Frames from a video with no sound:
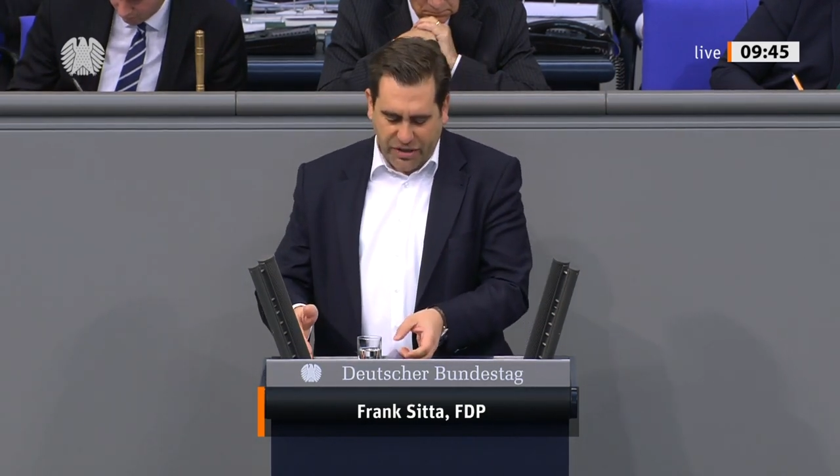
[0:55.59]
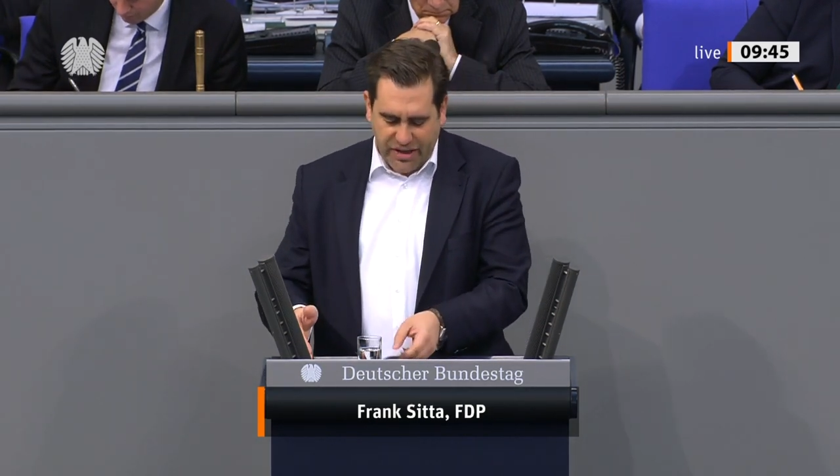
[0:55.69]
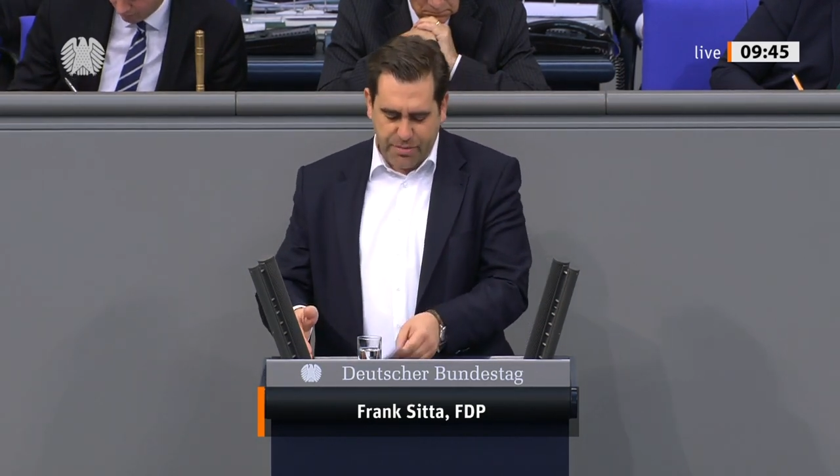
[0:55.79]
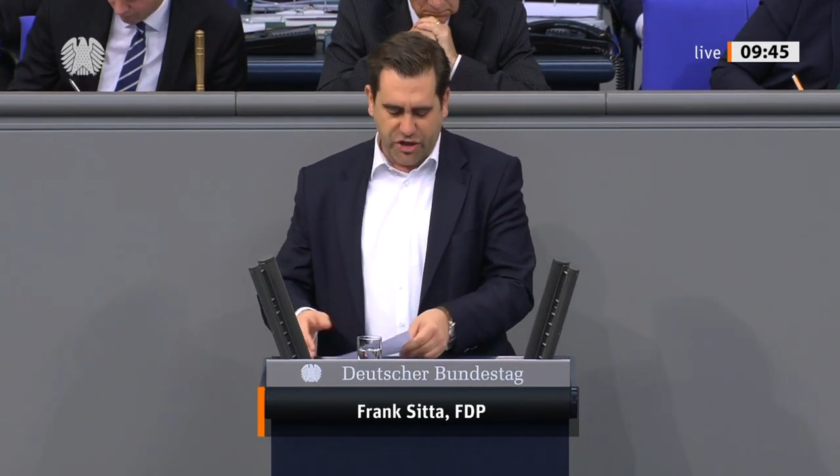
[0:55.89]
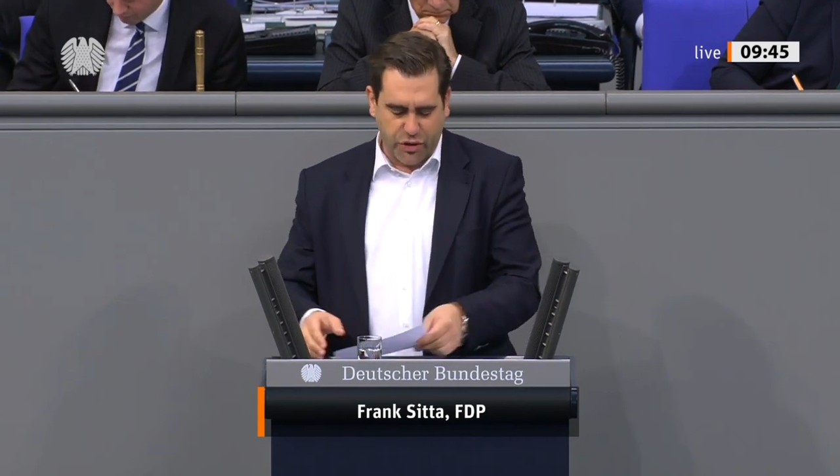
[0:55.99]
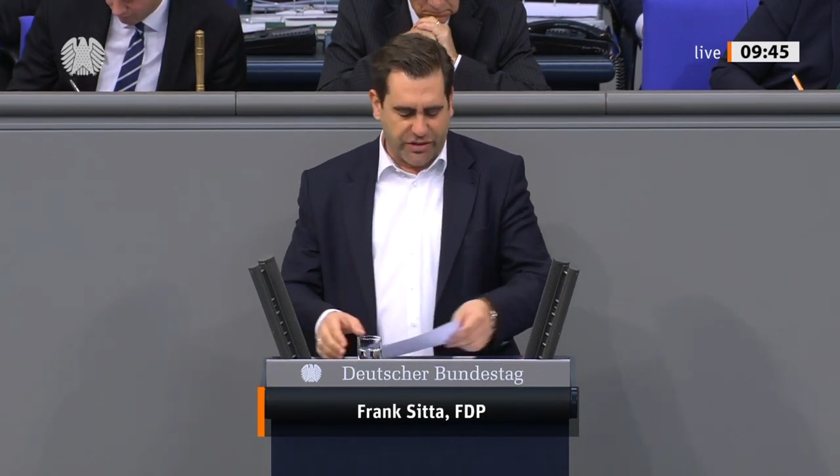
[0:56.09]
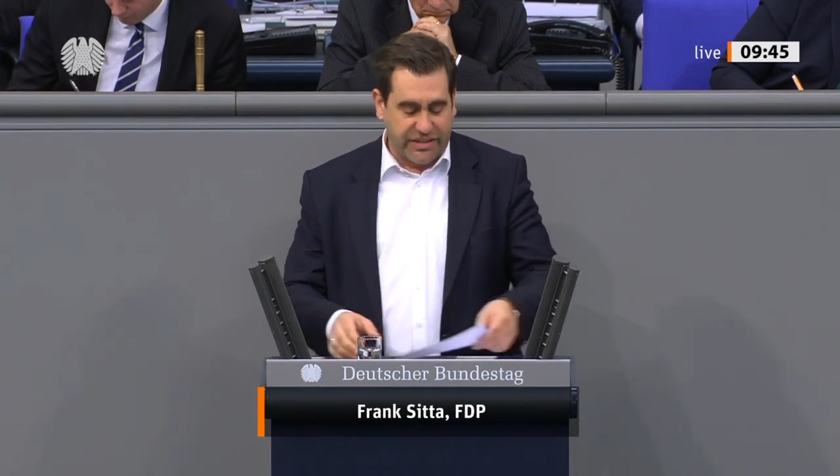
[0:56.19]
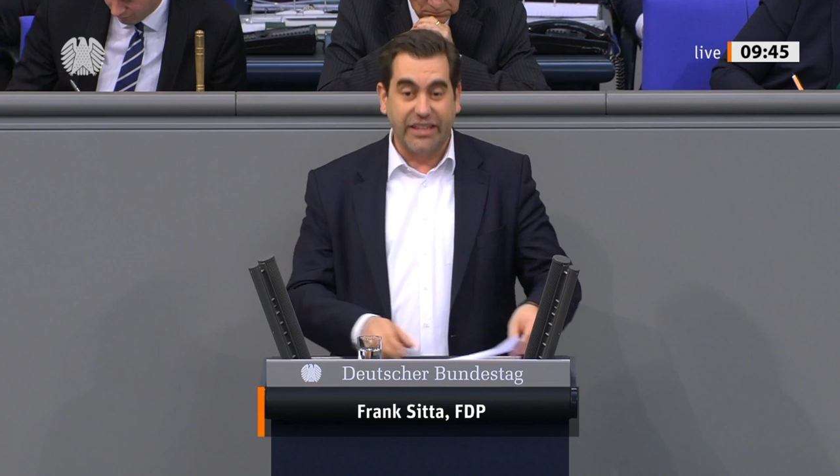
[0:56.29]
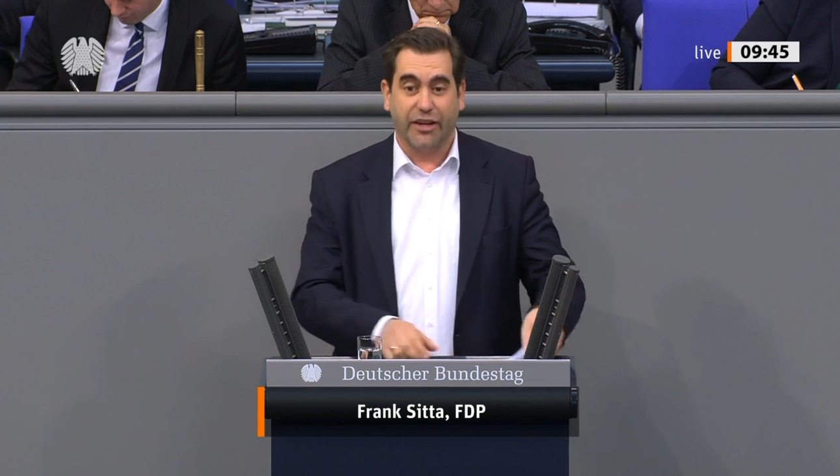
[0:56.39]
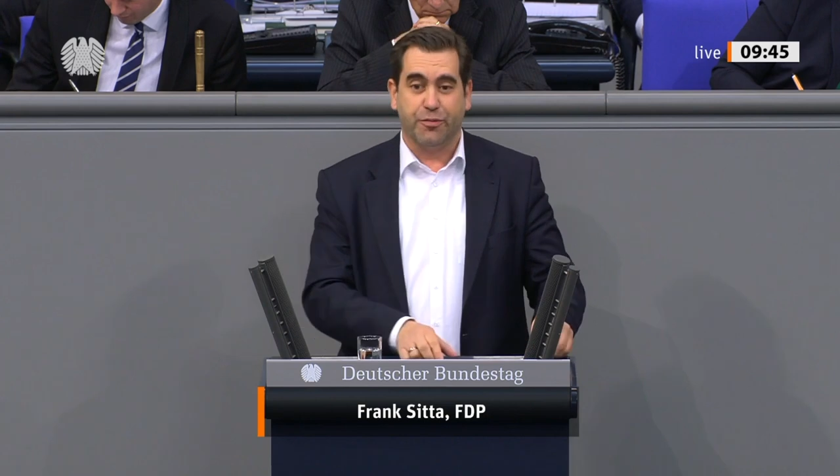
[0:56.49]
Klimaschutz
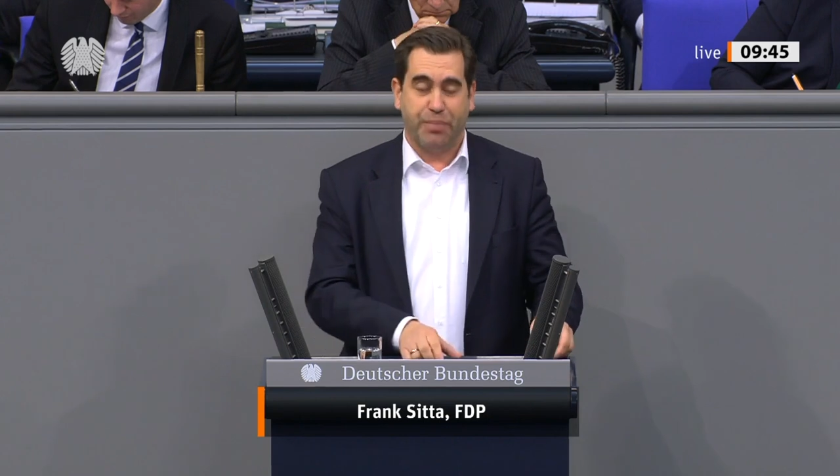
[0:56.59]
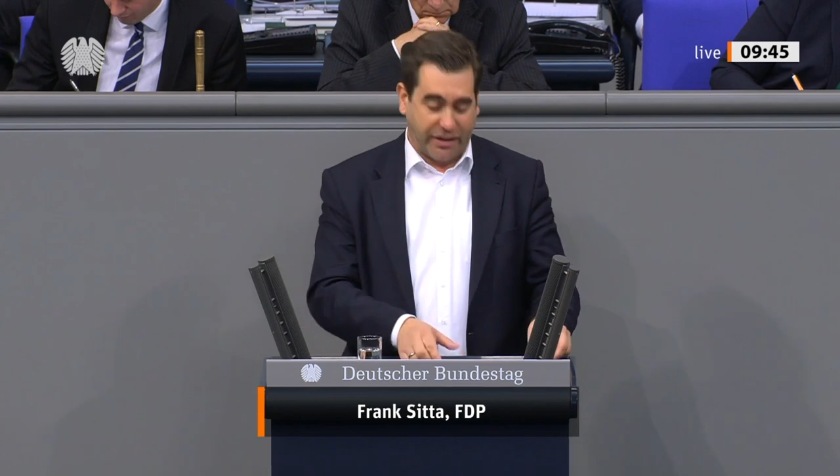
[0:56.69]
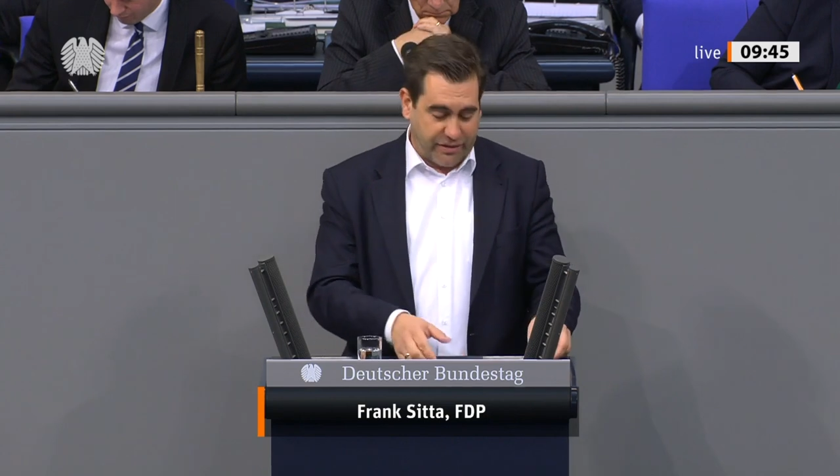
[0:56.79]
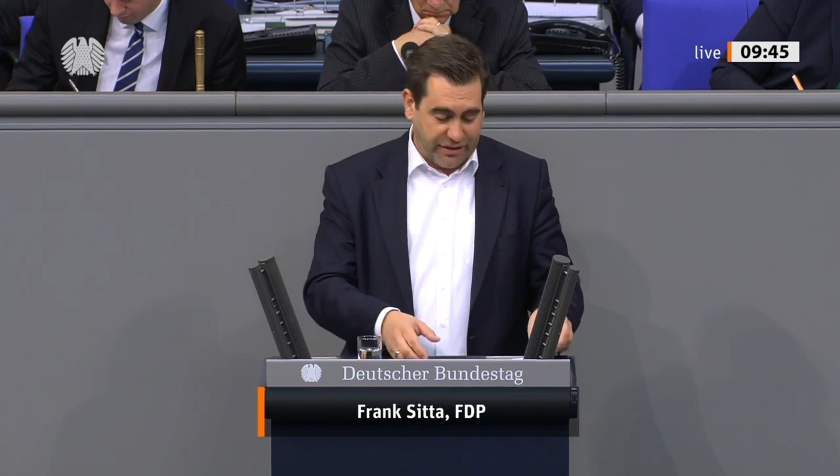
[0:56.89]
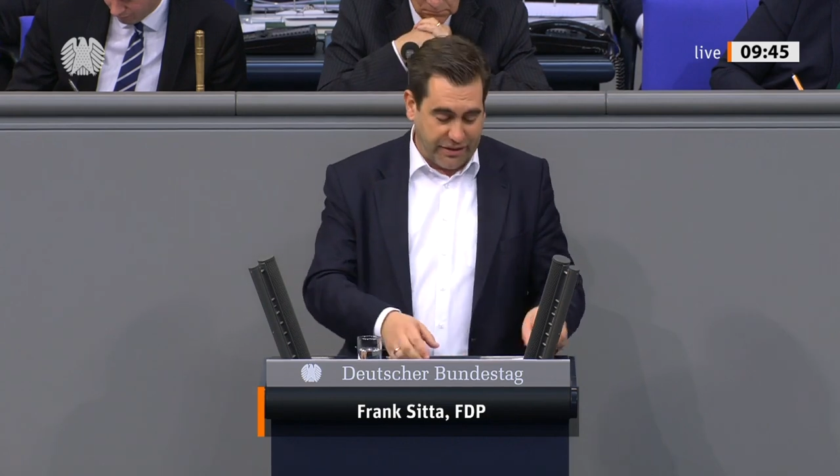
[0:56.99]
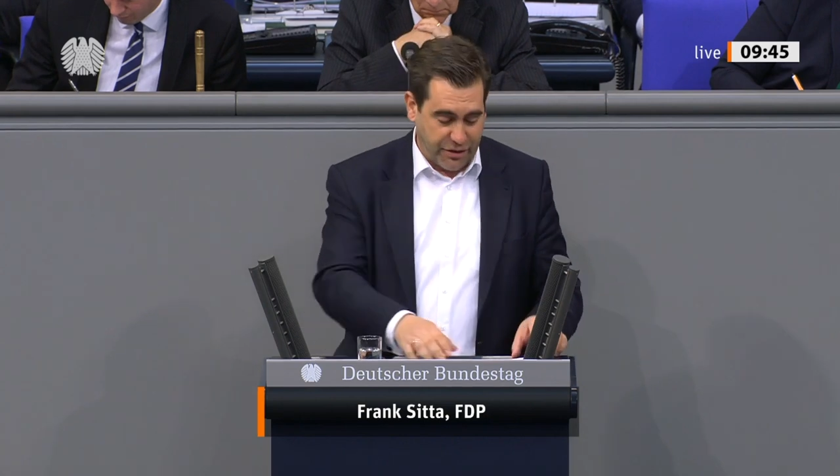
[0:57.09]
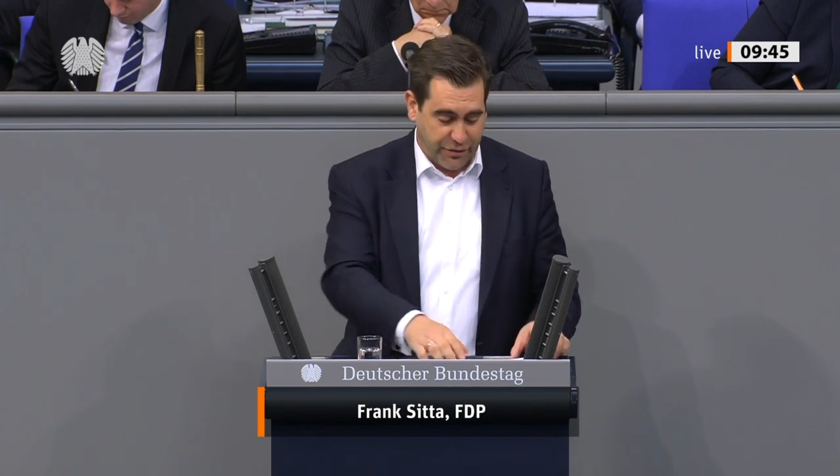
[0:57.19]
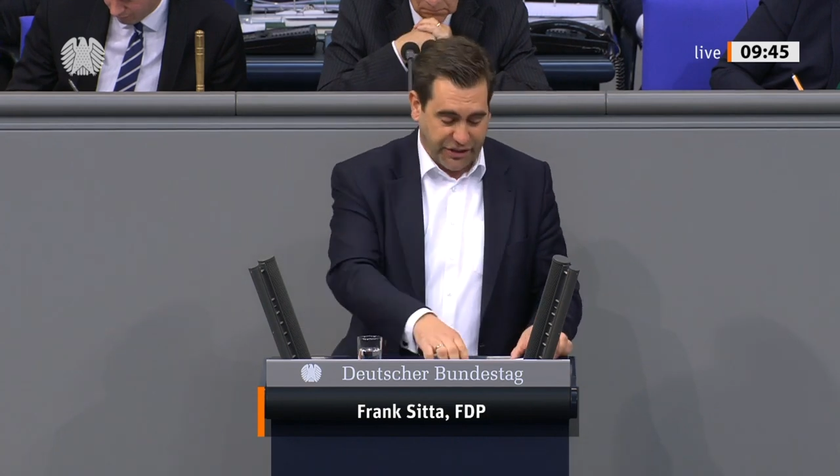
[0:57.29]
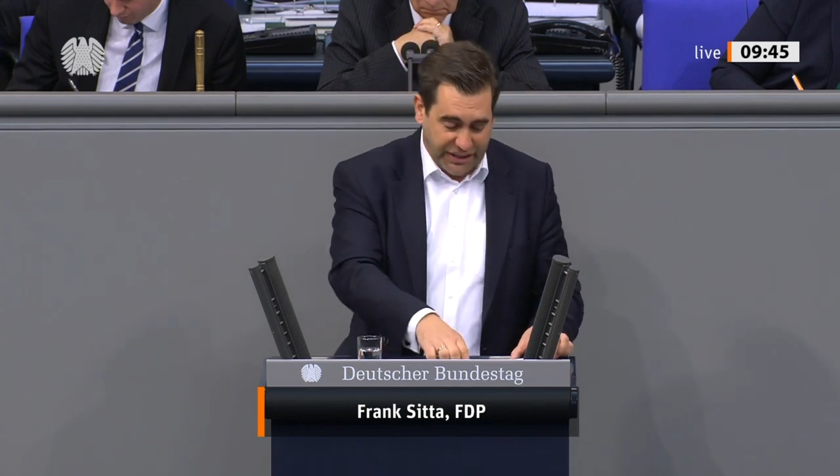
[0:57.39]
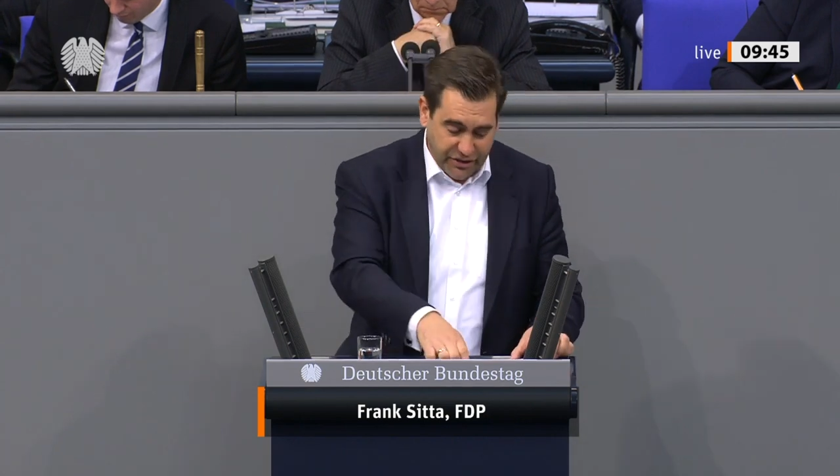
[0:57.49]
den Respekt, den sie
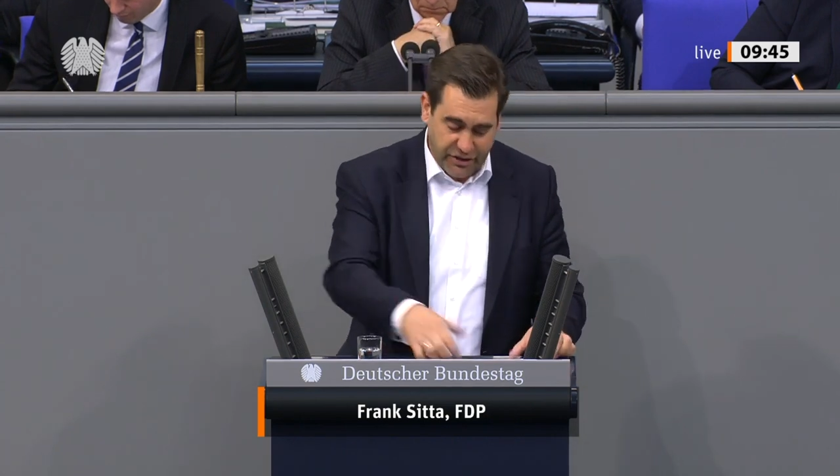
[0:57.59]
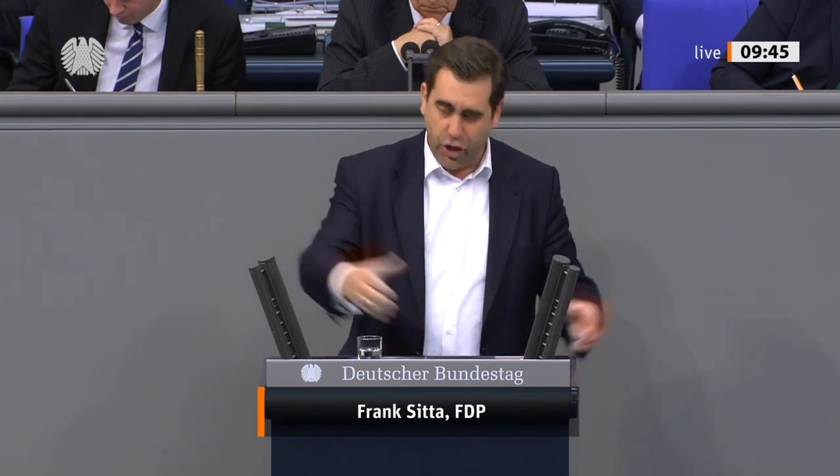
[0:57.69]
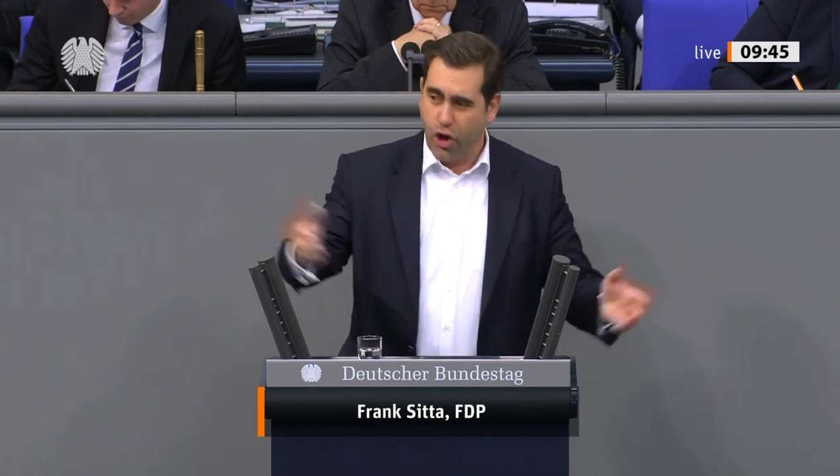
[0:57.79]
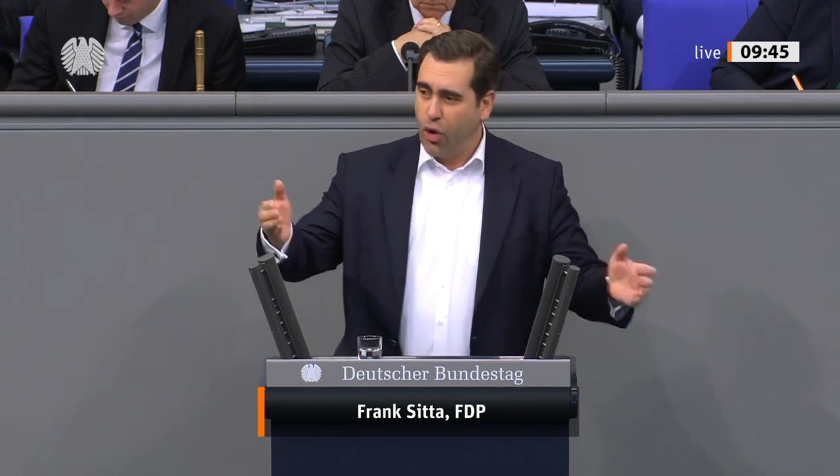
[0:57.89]
verdient.